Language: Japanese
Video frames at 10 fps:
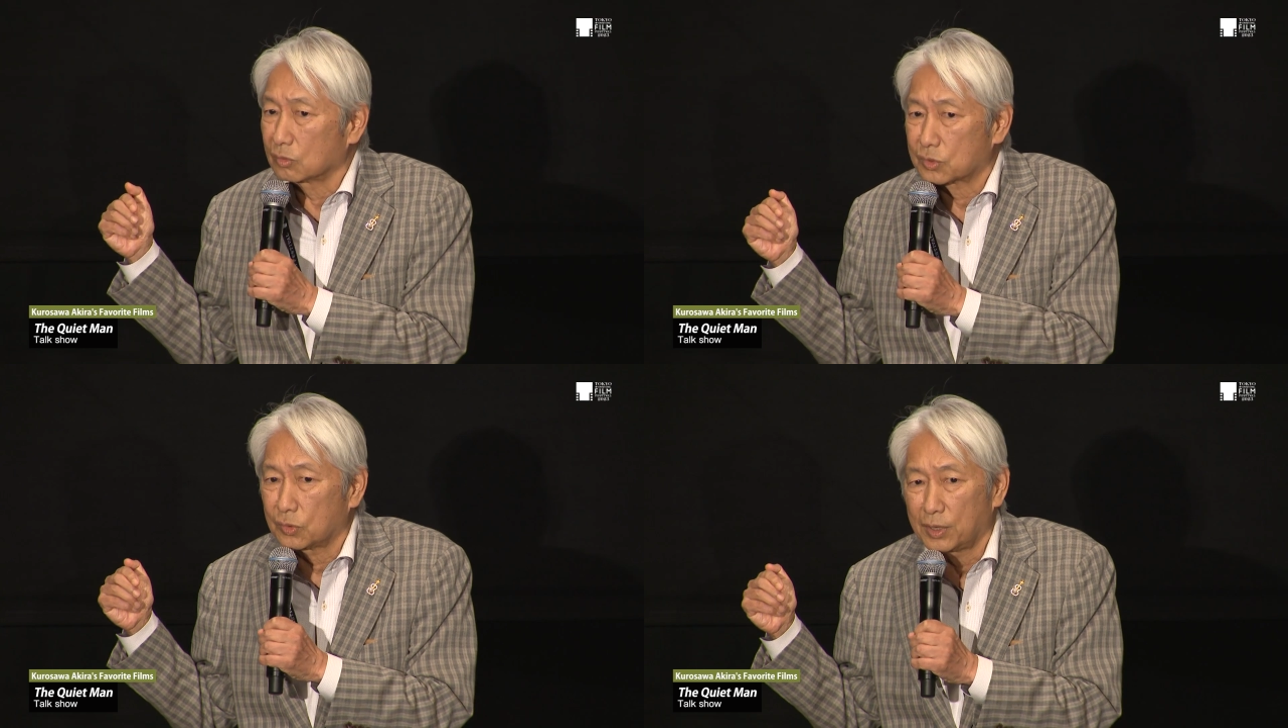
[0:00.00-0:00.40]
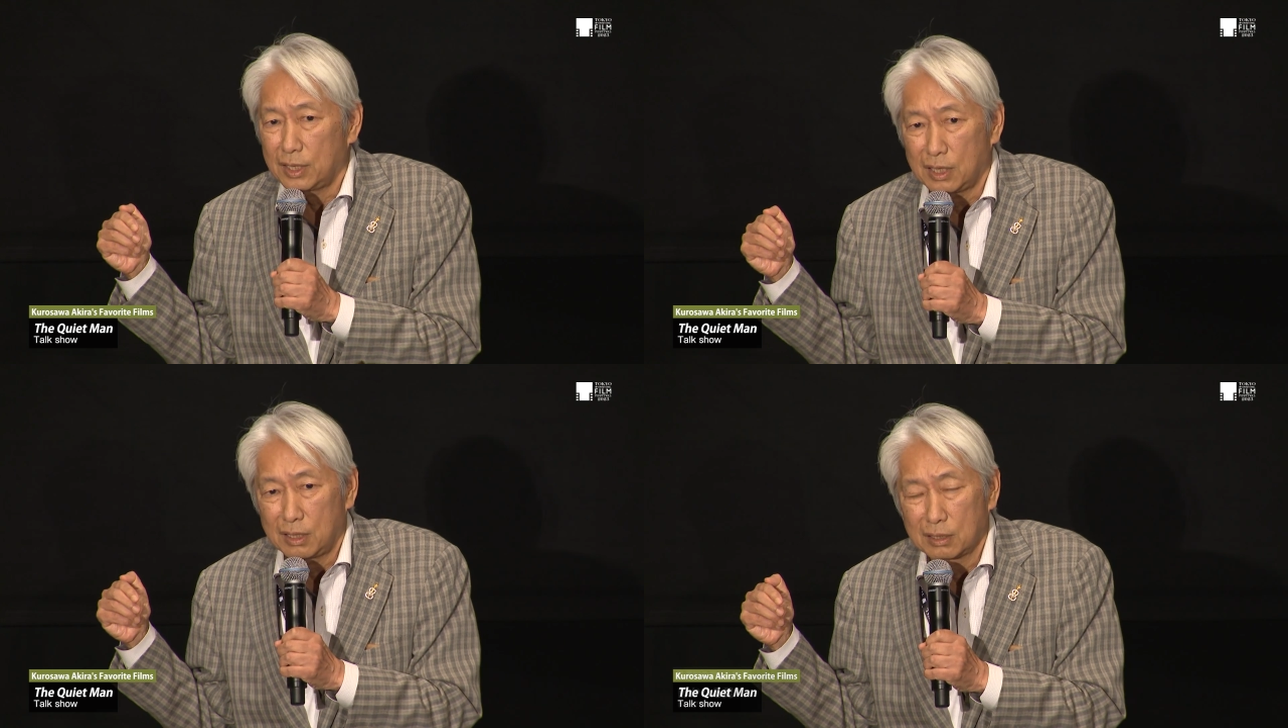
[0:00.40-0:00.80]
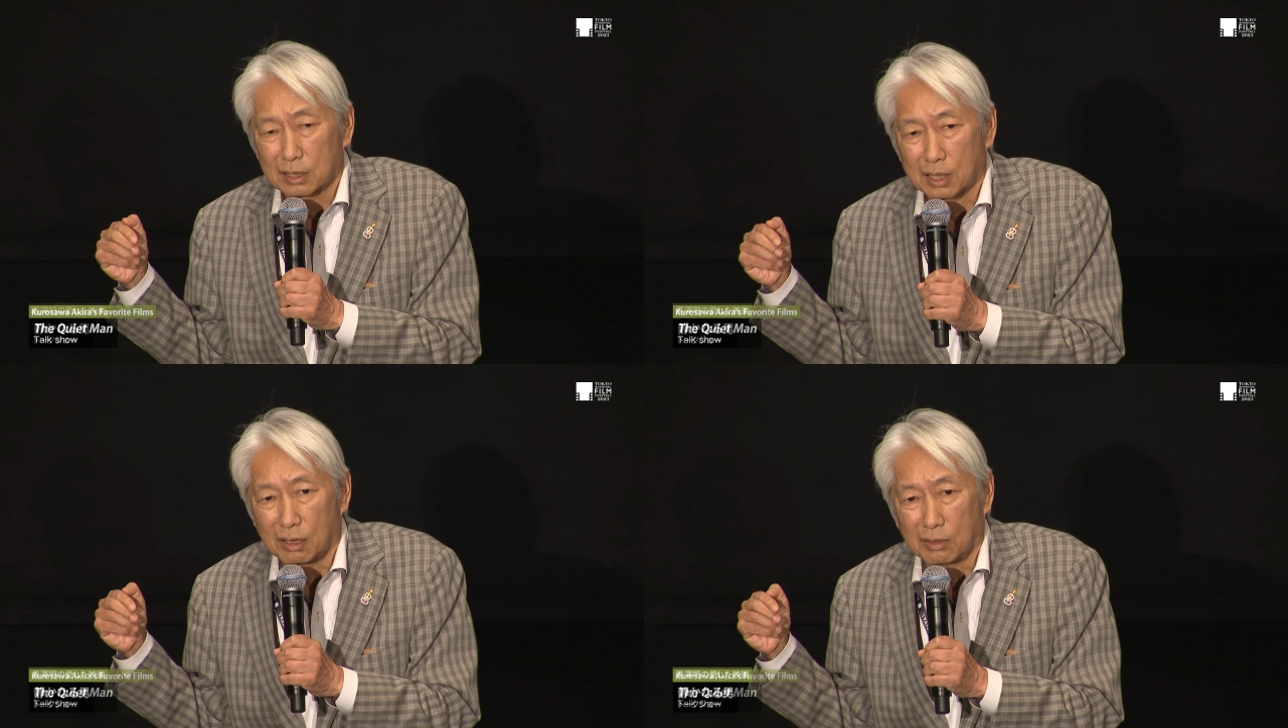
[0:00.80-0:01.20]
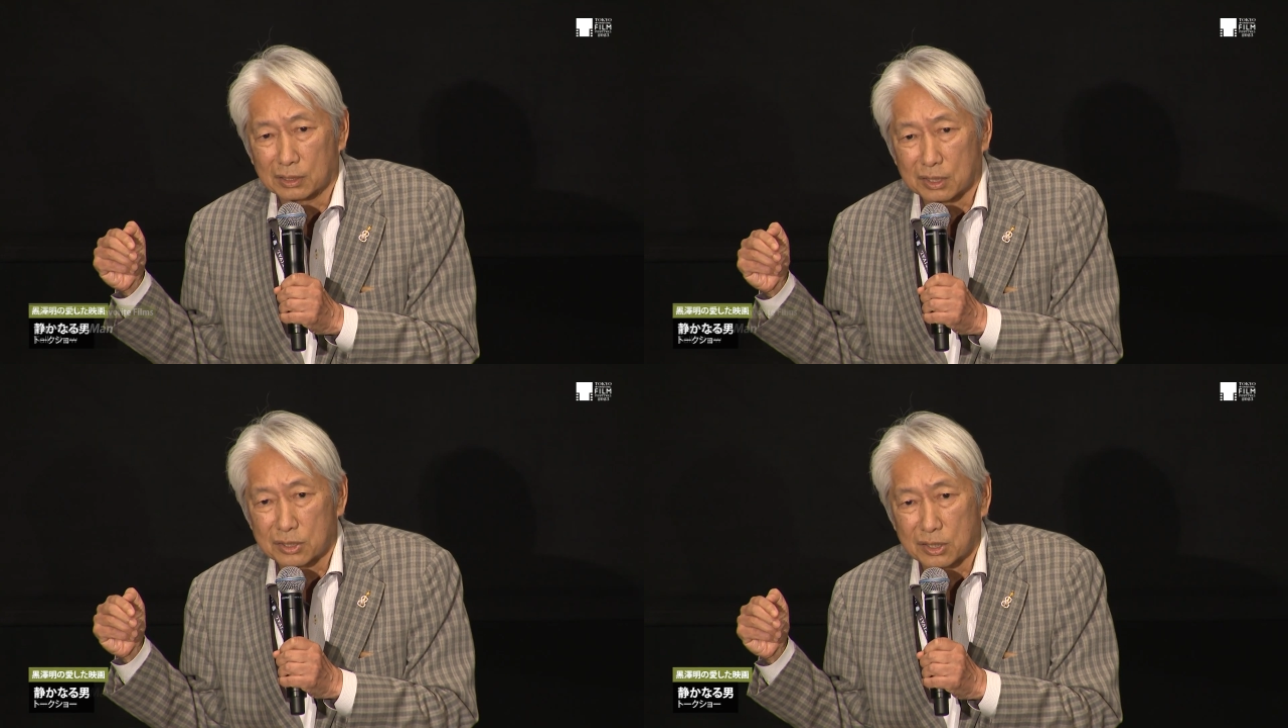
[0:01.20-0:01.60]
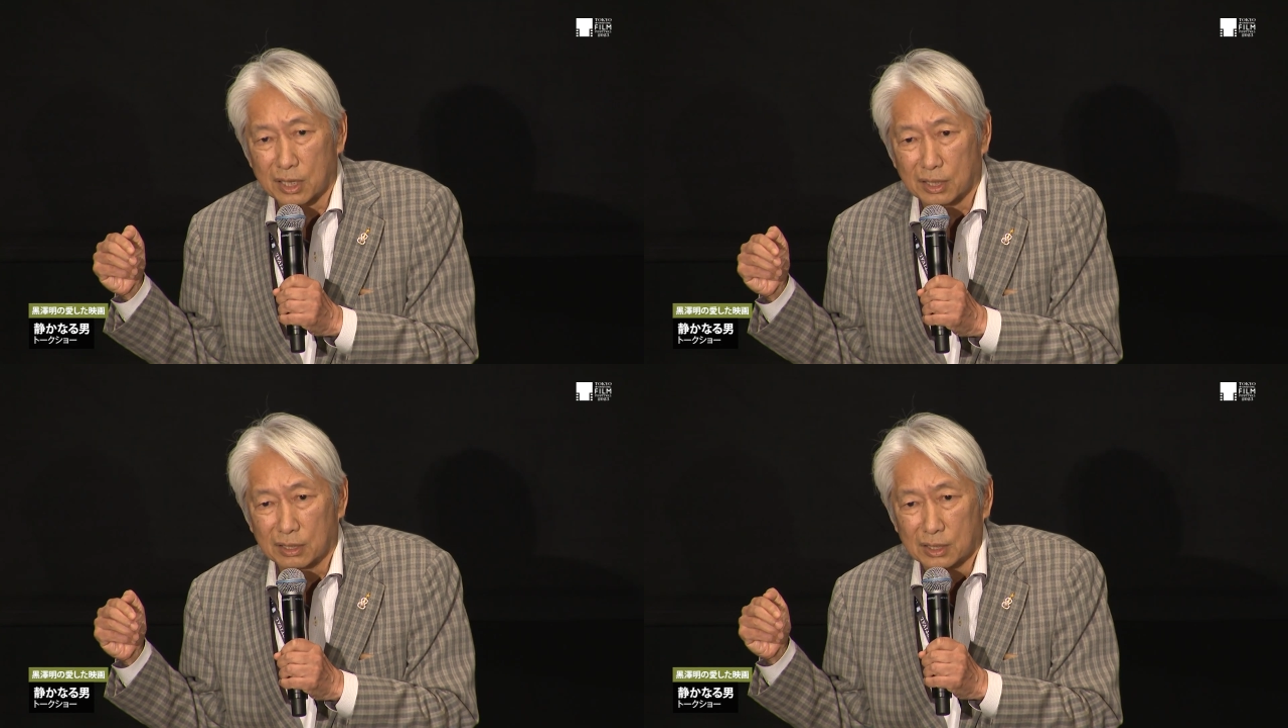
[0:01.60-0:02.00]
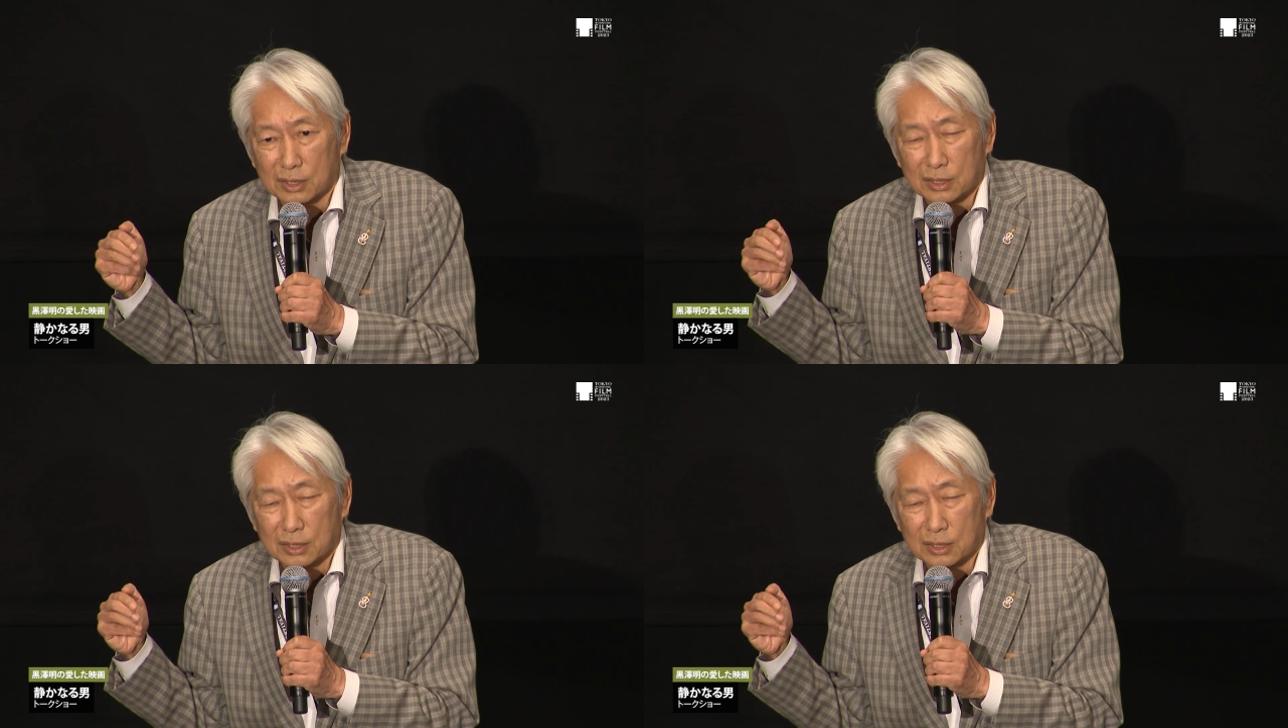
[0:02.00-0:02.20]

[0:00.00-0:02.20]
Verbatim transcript: それなんかはですね、